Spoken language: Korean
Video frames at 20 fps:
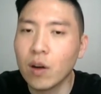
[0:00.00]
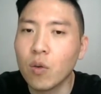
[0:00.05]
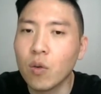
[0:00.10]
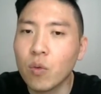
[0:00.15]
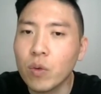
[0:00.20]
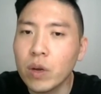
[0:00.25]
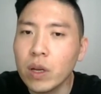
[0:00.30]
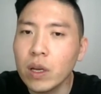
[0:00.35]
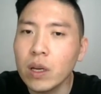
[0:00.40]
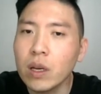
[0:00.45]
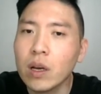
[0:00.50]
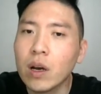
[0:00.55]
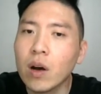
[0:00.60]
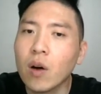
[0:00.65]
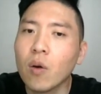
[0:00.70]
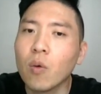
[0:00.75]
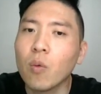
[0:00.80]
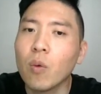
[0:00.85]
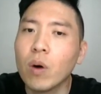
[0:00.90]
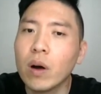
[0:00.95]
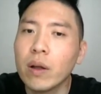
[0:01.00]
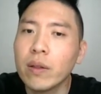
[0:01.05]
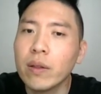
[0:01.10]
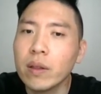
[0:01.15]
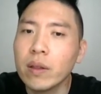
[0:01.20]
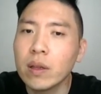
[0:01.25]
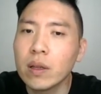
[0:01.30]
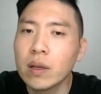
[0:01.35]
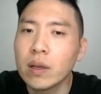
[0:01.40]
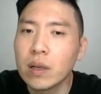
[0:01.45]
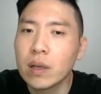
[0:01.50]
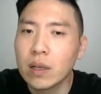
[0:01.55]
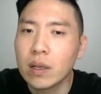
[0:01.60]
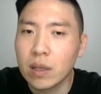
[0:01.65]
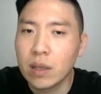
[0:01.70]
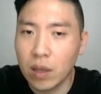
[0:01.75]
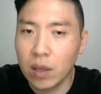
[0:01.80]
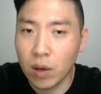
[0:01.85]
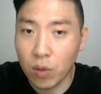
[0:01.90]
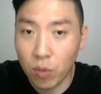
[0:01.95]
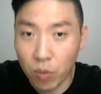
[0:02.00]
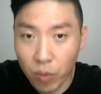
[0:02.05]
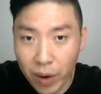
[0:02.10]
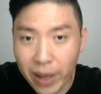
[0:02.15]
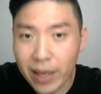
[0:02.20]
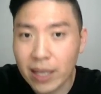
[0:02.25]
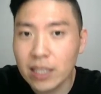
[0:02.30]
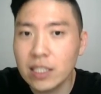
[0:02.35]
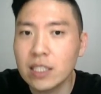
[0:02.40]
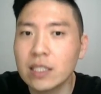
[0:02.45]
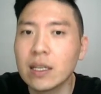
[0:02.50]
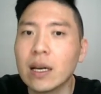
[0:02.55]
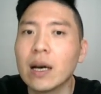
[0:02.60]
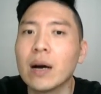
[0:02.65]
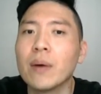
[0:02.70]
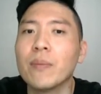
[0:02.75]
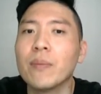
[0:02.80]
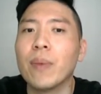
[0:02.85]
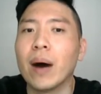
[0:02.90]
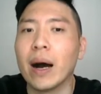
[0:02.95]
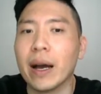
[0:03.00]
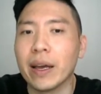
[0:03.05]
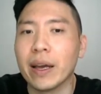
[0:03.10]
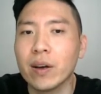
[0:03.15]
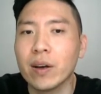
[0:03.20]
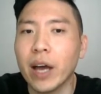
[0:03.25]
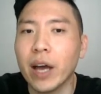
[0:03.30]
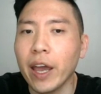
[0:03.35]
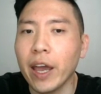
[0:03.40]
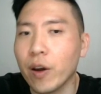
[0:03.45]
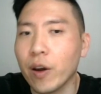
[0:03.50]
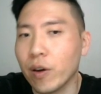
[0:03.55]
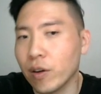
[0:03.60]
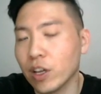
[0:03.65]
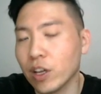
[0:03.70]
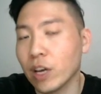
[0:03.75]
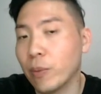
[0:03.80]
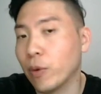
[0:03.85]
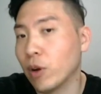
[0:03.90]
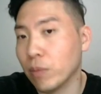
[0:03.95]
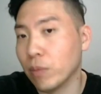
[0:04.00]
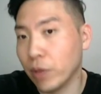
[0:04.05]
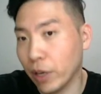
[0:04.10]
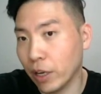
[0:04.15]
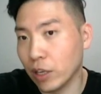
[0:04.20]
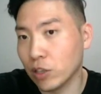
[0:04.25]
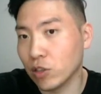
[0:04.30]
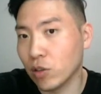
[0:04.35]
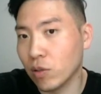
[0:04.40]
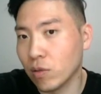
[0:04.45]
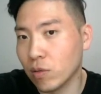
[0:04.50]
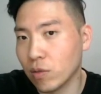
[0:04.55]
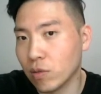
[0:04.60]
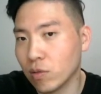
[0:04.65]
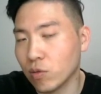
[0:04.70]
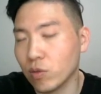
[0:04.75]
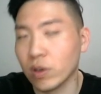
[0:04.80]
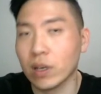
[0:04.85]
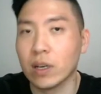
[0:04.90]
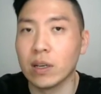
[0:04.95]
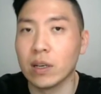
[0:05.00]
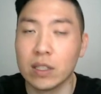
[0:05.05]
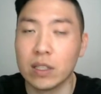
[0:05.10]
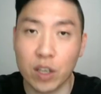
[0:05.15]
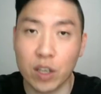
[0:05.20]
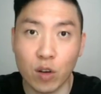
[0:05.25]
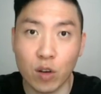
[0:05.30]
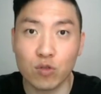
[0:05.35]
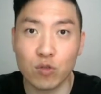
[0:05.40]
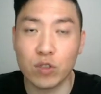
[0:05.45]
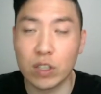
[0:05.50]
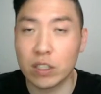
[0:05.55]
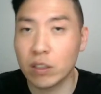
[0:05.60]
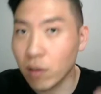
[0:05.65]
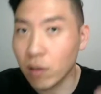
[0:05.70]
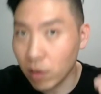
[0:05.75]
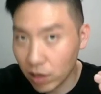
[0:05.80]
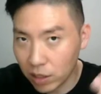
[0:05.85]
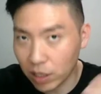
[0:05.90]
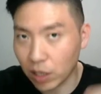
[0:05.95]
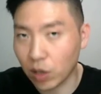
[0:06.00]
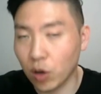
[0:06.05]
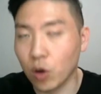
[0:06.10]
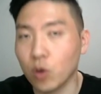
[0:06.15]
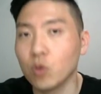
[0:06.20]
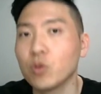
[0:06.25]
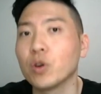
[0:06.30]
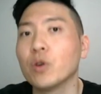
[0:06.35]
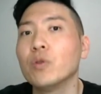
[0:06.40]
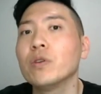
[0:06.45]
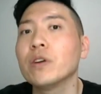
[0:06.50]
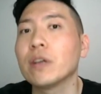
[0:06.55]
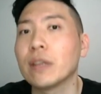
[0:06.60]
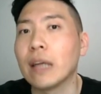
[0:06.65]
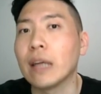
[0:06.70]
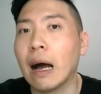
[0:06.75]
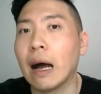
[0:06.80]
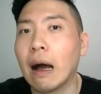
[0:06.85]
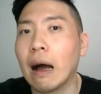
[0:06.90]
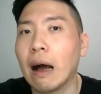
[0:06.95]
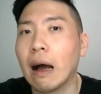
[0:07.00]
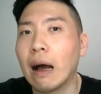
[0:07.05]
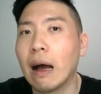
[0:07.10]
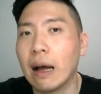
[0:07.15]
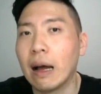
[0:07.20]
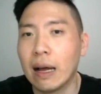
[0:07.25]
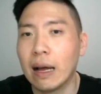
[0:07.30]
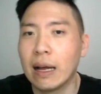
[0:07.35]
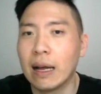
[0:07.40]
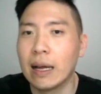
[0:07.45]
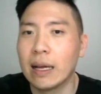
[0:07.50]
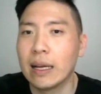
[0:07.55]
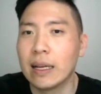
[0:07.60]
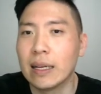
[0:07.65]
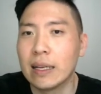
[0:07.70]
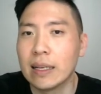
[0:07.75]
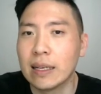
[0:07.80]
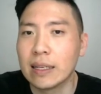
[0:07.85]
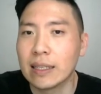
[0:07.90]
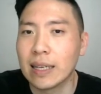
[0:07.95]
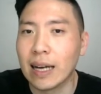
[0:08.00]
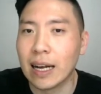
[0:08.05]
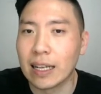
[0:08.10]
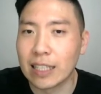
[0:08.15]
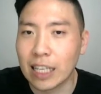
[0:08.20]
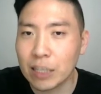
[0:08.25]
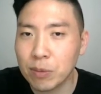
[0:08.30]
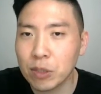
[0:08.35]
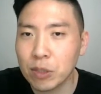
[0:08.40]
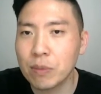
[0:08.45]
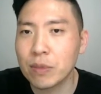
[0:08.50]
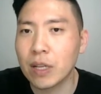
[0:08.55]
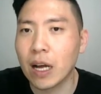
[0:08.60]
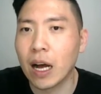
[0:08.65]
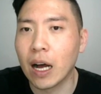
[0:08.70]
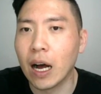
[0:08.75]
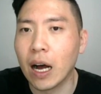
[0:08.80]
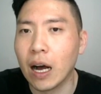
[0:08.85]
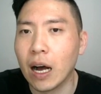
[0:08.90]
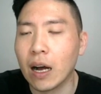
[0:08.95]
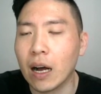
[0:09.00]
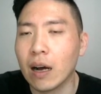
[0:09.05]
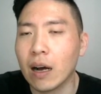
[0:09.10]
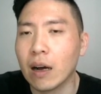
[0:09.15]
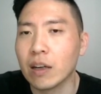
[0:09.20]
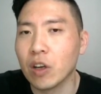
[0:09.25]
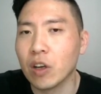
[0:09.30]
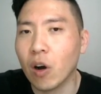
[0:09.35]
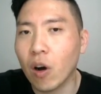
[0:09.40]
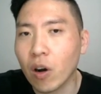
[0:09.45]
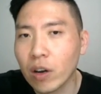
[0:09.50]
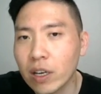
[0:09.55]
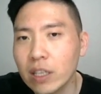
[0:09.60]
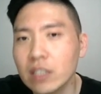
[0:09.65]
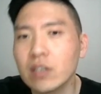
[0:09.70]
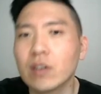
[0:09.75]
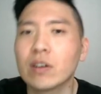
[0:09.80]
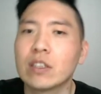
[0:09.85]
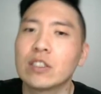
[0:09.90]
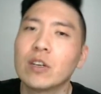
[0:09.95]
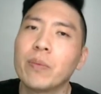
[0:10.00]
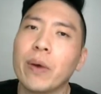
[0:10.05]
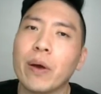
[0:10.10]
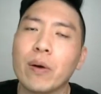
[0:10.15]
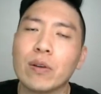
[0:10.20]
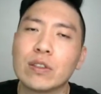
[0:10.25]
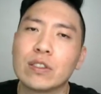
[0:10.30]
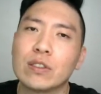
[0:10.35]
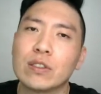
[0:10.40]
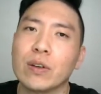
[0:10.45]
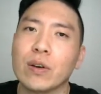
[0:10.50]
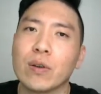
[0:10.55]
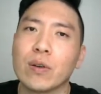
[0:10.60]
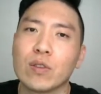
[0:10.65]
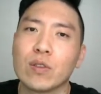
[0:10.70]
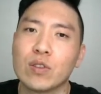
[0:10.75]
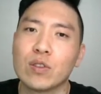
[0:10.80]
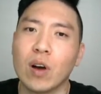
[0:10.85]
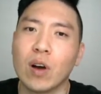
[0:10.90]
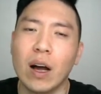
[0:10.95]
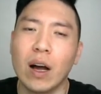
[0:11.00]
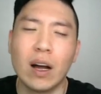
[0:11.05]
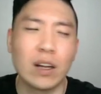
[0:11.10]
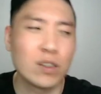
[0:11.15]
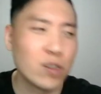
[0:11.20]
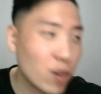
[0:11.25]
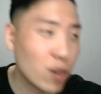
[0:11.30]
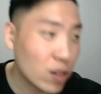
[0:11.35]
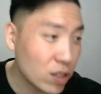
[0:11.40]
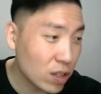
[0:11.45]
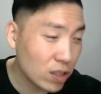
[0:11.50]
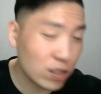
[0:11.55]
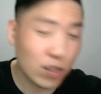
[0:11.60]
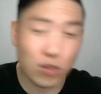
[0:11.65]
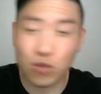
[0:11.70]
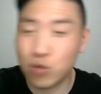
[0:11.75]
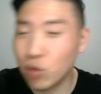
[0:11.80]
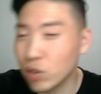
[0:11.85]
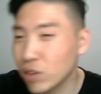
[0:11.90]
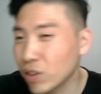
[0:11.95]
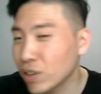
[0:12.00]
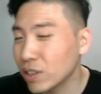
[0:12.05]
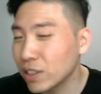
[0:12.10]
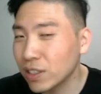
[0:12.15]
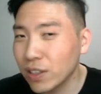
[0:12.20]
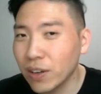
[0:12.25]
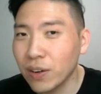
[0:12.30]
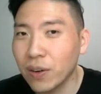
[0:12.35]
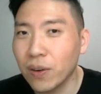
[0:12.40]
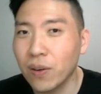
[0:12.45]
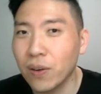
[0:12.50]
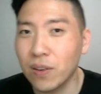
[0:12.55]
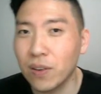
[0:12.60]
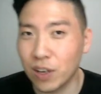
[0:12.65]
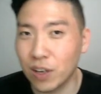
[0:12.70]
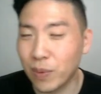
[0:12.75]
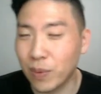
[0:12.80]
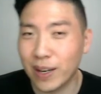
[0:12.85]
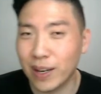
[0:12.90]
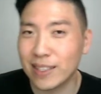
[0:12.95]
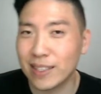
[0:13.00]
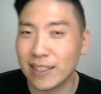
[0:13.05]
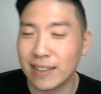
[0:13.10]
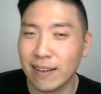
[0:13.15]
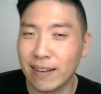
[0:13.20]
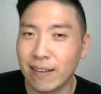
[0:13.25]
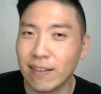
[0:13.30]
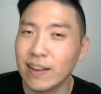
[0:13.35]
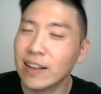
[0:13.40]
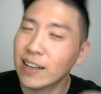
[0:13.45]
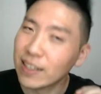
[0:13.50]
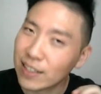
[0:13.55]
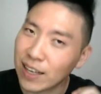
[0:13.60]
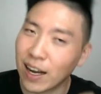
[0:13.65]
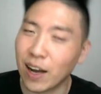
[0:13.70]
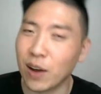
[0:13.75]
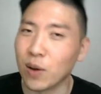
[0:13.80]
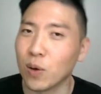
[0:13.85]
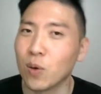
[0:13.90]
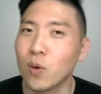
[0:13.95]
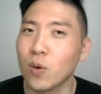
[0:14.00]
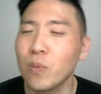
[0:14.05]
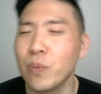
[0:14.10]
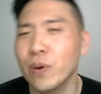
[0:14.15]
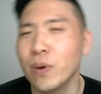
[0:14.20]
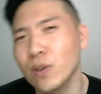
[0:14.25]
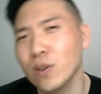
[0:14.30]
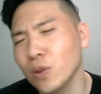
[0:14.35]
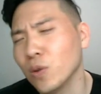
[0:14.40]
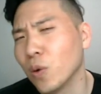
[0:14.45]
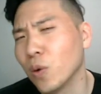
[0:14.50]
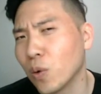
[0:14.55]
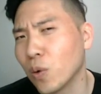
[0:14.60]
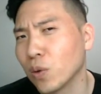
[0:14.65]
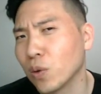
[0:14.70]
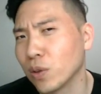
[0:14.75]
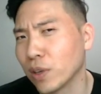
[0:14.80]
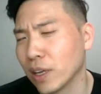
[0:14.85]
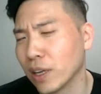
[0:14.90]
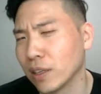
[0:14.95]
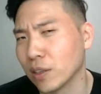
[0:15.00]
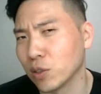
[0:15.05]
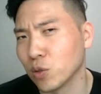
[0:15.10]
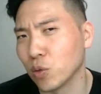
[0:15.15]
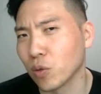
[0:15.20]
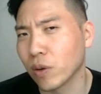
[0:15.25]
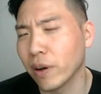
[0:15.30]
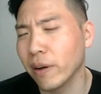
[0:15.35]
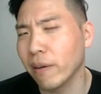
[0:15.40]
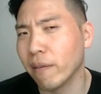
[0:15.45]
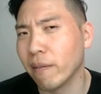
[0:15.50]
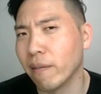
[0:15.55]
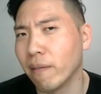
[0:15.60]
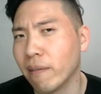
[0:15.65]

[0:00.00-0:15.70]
we won the race by a hair 이렇게 표현하면 되겠죠. 우리가 이제 경주에서 이제 겨우겨우 이겼다. 자 다섯 번째입니다. 여기저기서 배웠어요. 그렇죠? 아, 저 여기저기서 주워 들었어요. 이런 말 하잖아요. 자 이런 표현 또 영어로 어떻게 하는 지 좋을까요?